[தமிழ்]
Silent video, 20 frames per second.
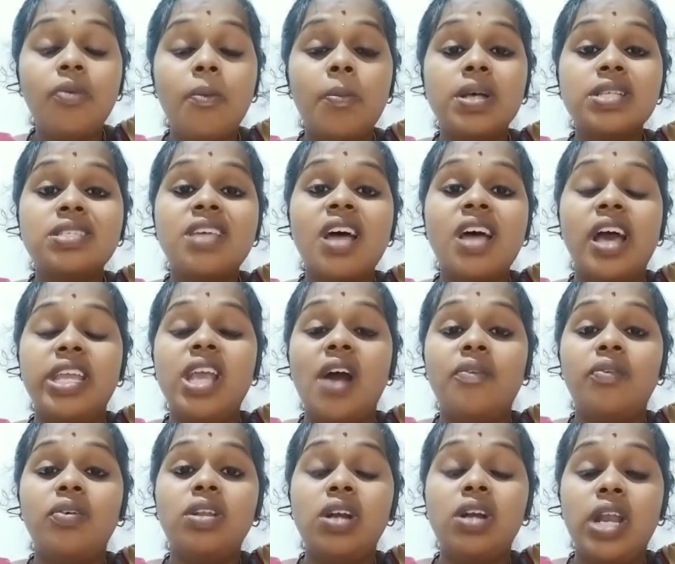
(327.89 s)
விவசாயி
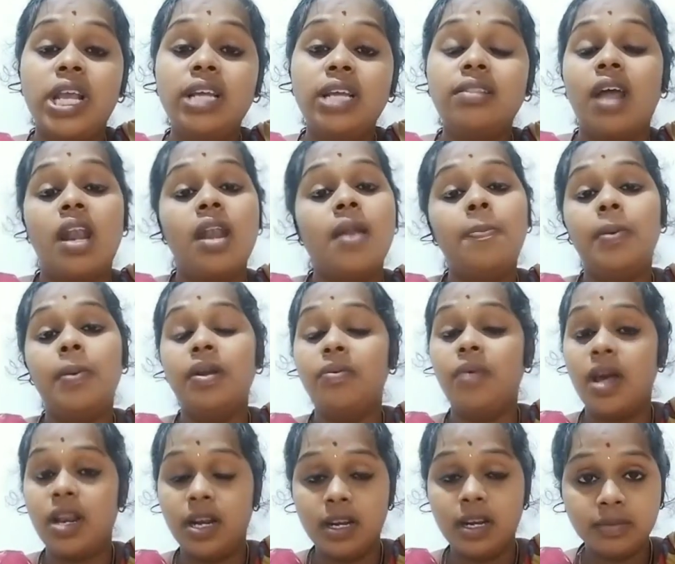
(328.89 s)
அவர் நிலைக்கு
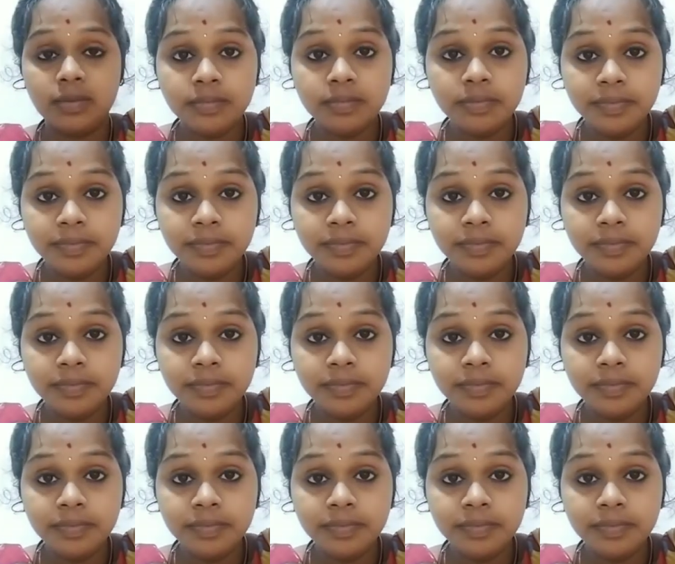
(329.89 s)
தள்ளப்படுவார்கள்